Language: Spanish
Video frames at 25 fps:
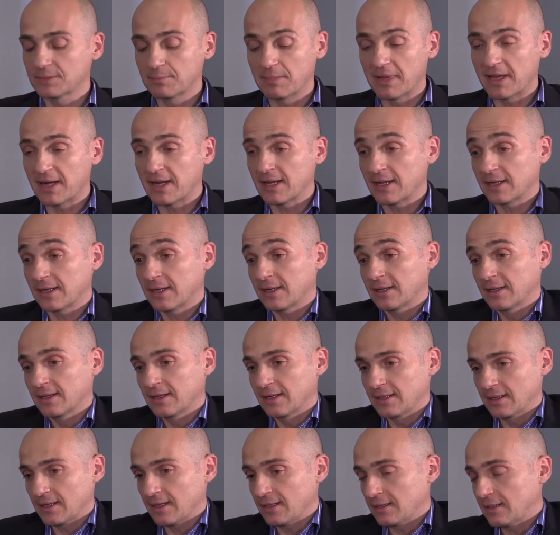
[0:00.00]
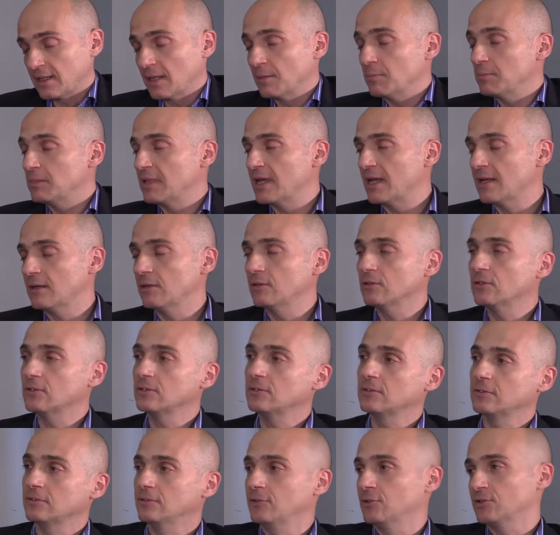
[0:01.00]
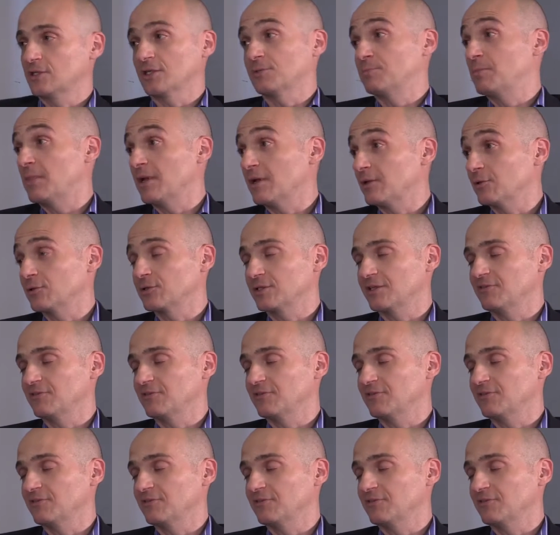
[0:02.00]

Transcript: para que también los expertos